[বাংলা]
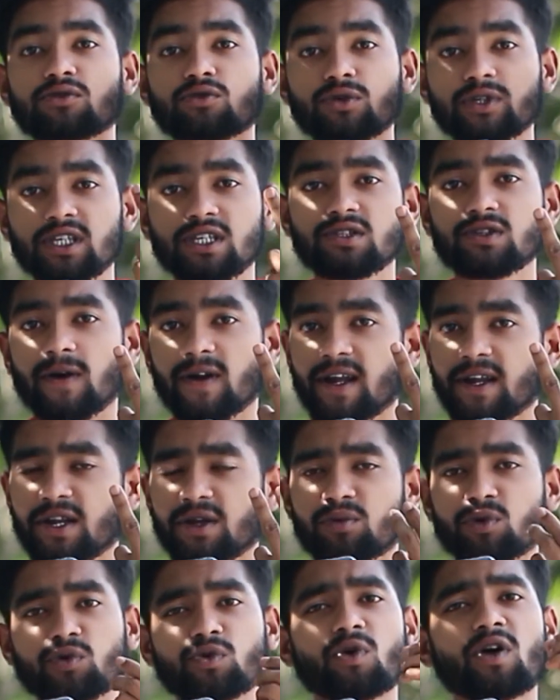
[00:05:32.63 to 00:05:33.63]
দুই দিন ধরে
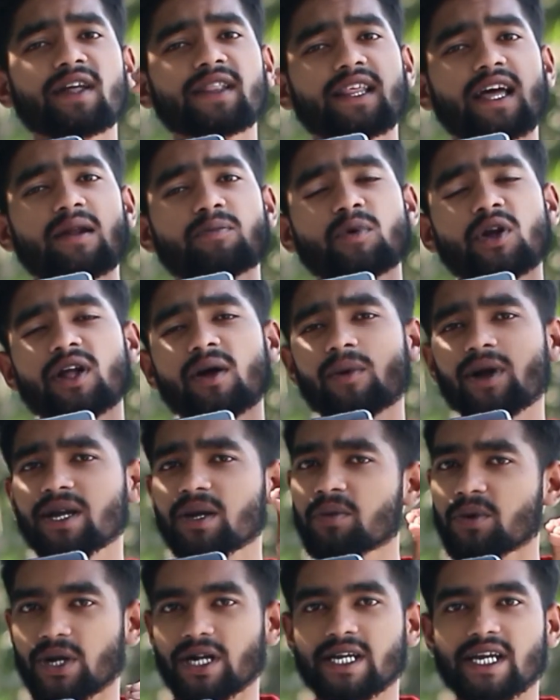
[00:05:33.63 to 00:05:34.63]
রিভিউ করে তারপরে
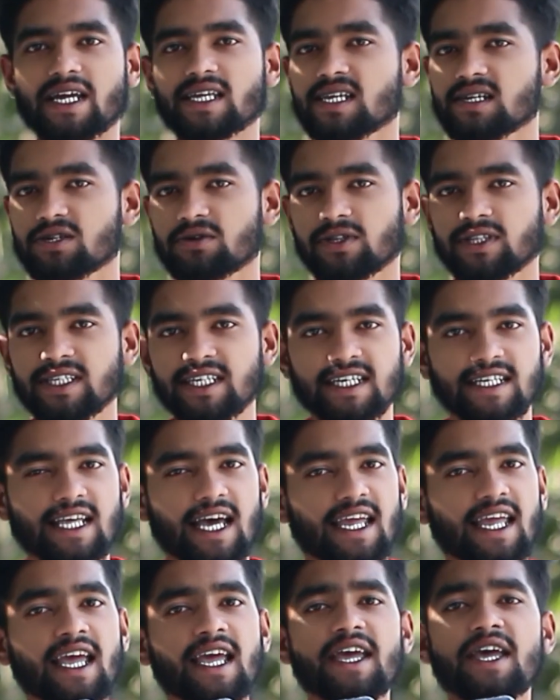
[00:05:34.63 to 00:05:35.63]
আমাকে মনিটাইজেশন দিয়ে
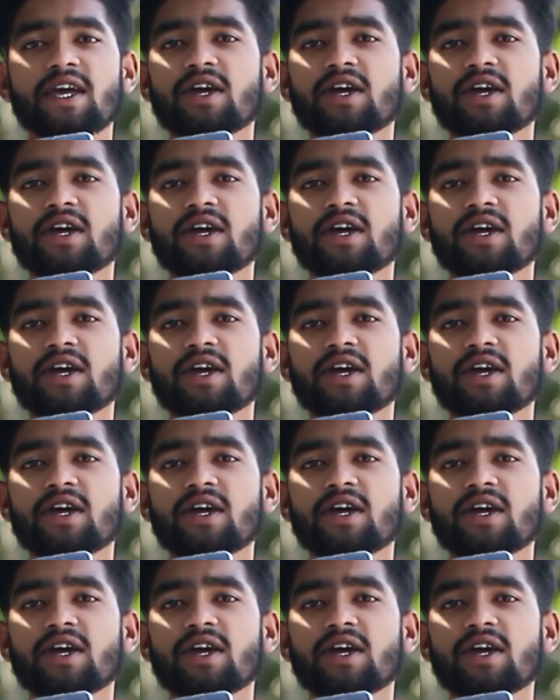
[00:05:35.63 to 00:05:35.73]
দেয়